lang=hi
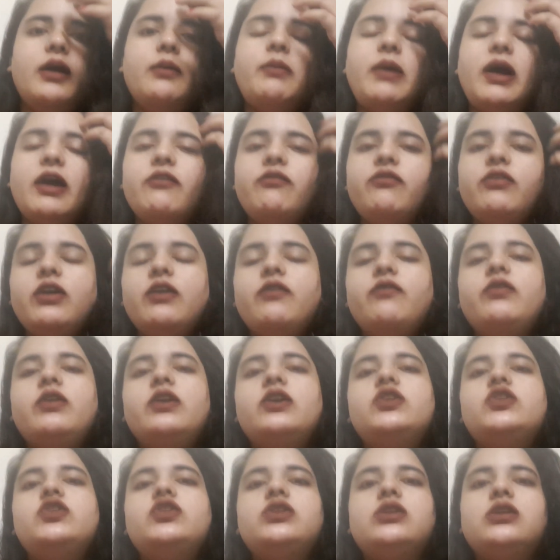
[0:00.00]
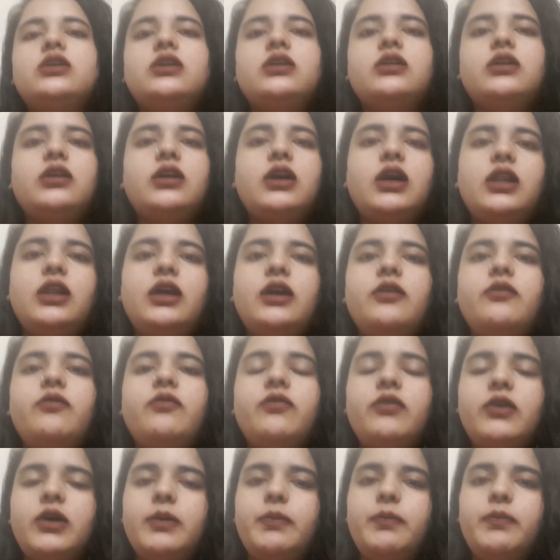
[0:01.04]
माय फेवरेट कलर
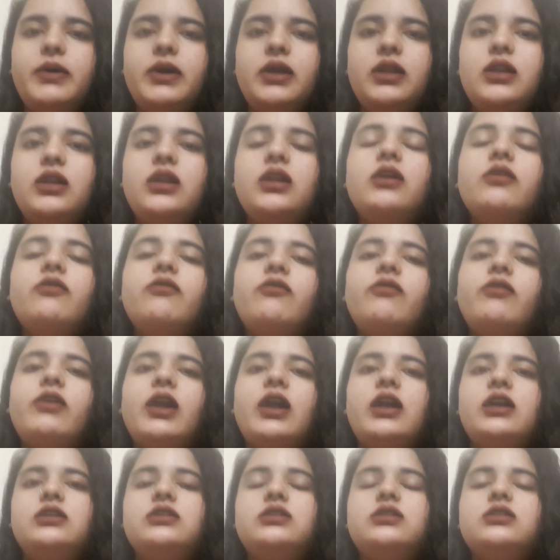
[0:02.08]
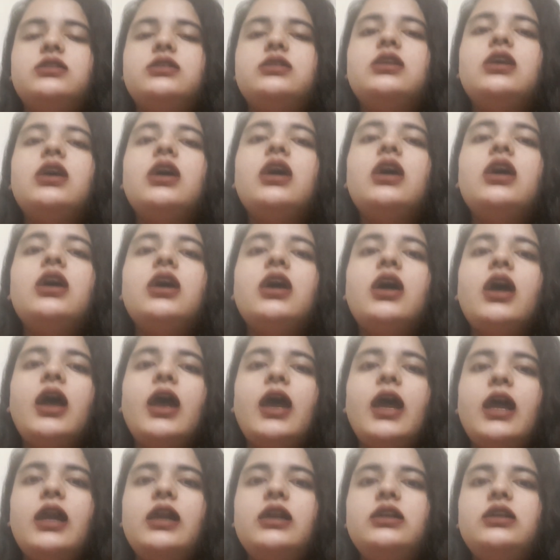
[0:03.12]
पर्पल फ्रेंड्स
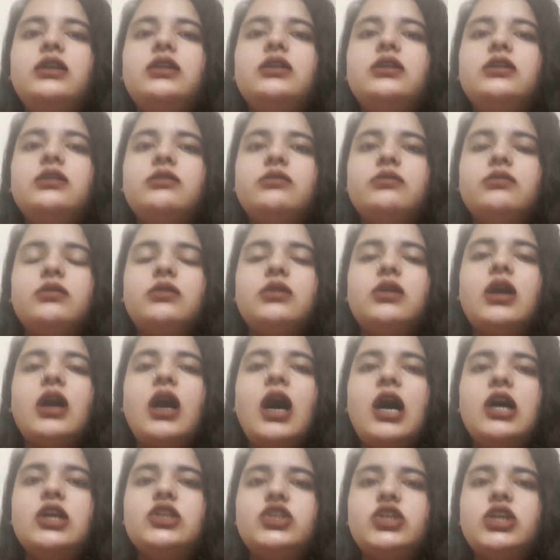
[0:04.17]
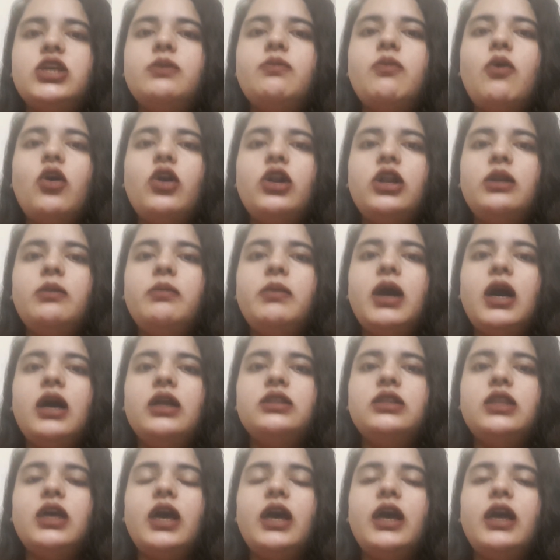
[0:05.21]
एंड कांच की बॉटल में
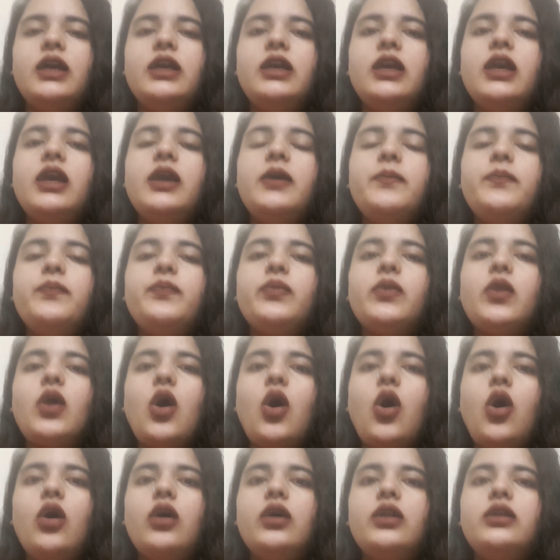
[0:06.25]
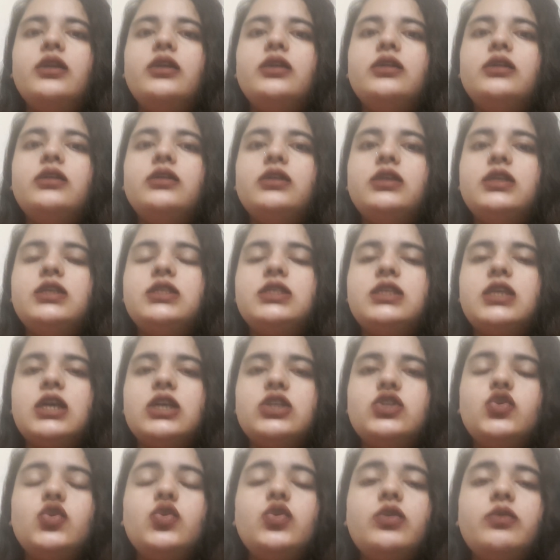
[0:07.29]
आता है ये और uh, इसका
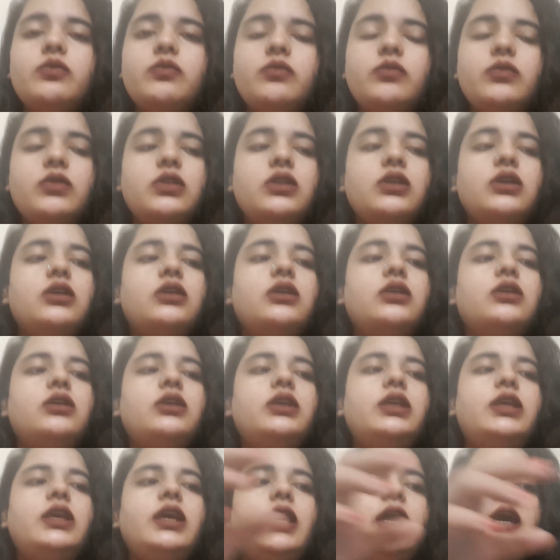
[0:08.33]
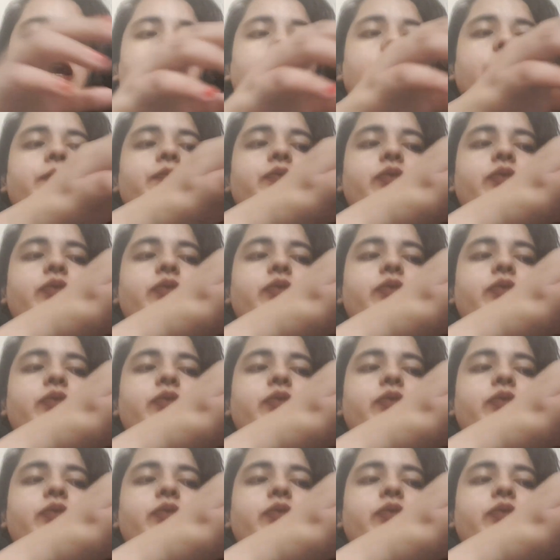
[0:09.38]
जो uh, ये है